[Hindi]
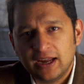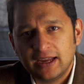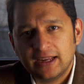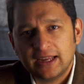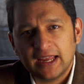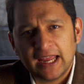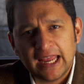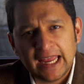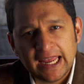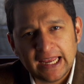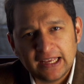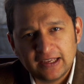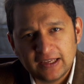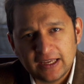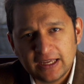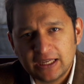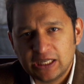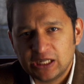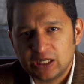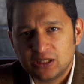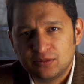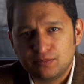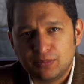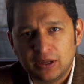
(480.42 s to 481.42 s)
का एक
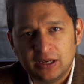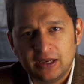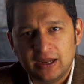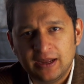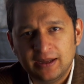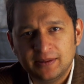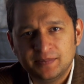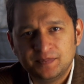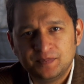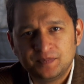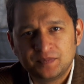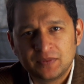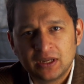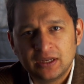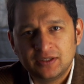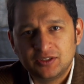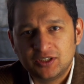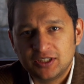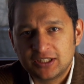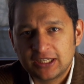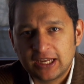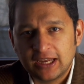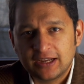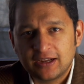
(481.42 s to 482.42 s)
एकीकृत बल है
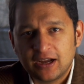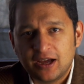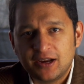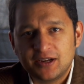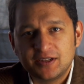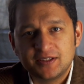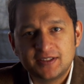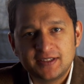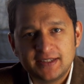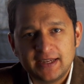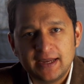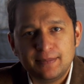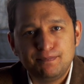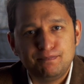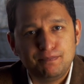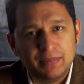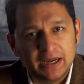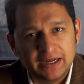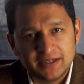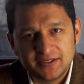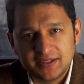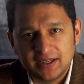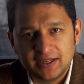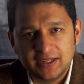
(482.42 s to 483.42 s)
जिसके कारण सेब
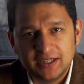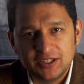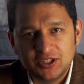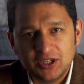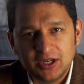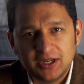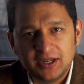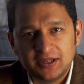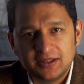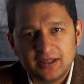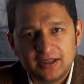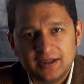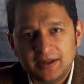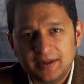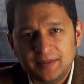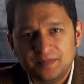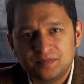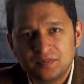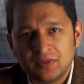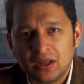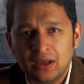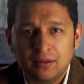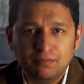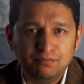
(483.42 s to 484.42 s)
पेड़ से नीचे गिरता है
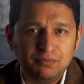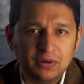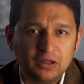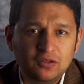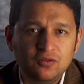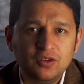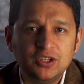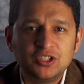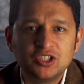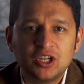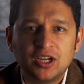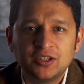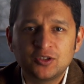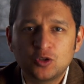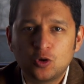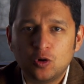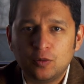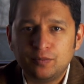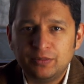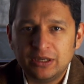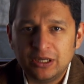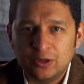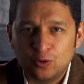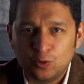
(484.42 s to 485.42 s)
पृथ्वी चांद
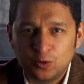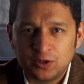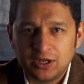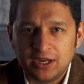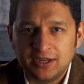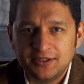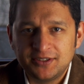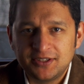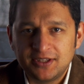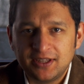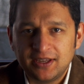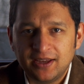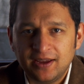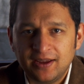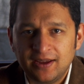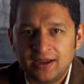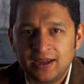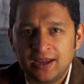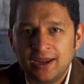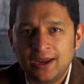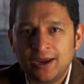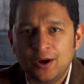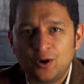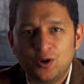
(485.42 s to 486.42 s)
को अपनी ओर खींचती है
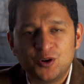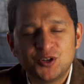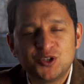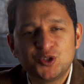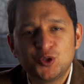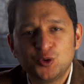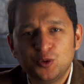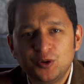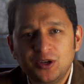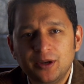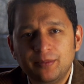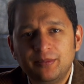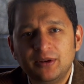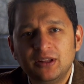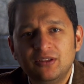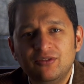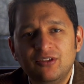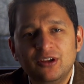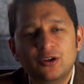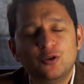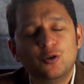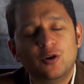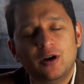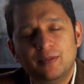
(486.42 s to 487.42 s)
और सूर्य
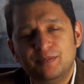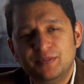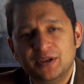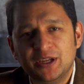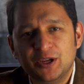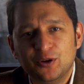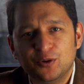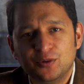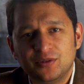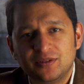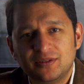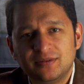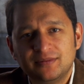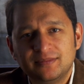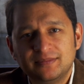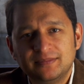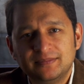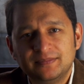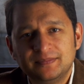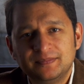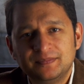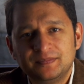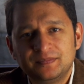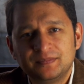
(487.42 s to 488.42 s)
पृथ्वी को अपनी ओर
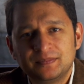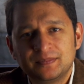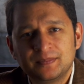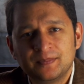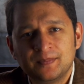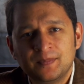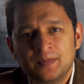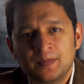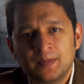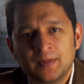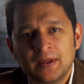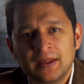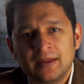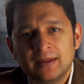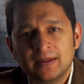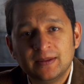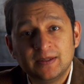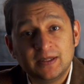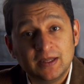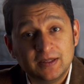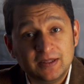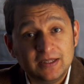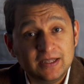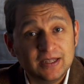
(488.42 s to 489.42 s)

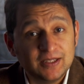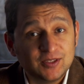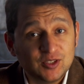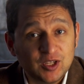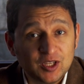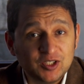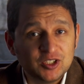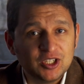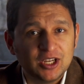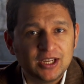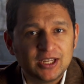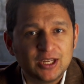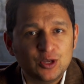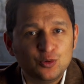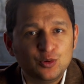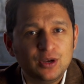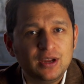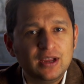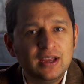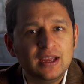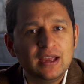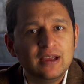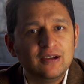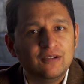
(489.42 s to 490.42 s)
यदि यह सच है कि
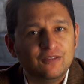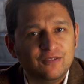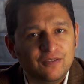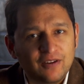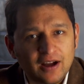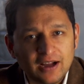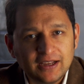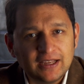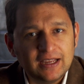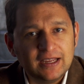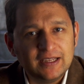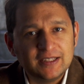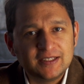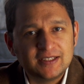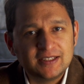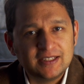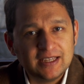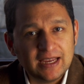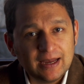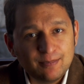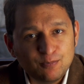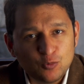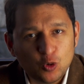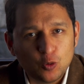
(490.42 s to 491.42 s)
उन्हें वाकई
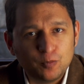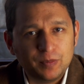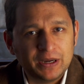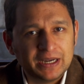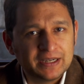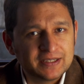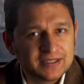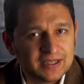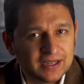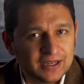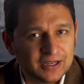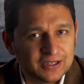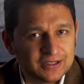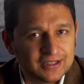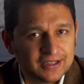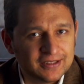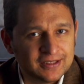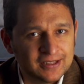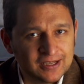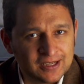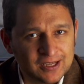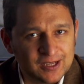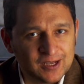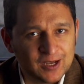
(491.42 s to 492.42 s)
सेब को पेड़ से गिरता
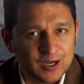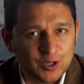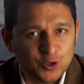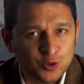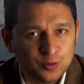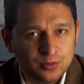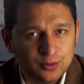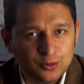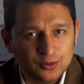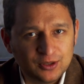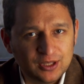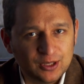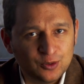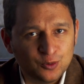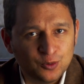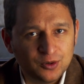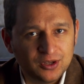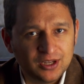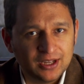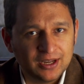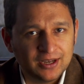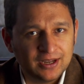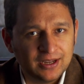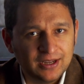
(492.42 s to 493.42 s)
देखिए अनुभूति
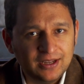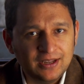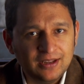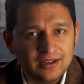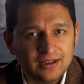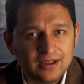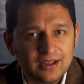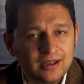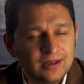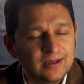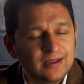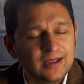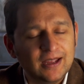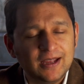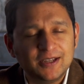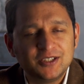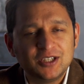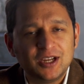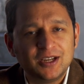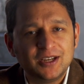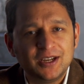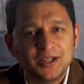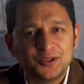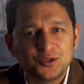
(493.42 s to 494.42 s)
हुई या नहीं यह
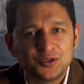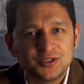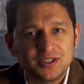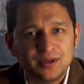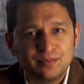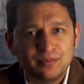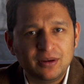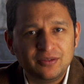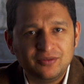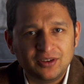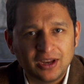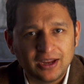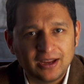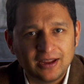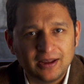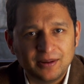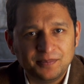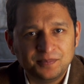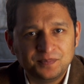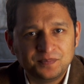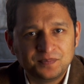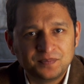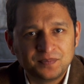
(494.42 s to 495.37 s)
जानना तो संभव नहीं है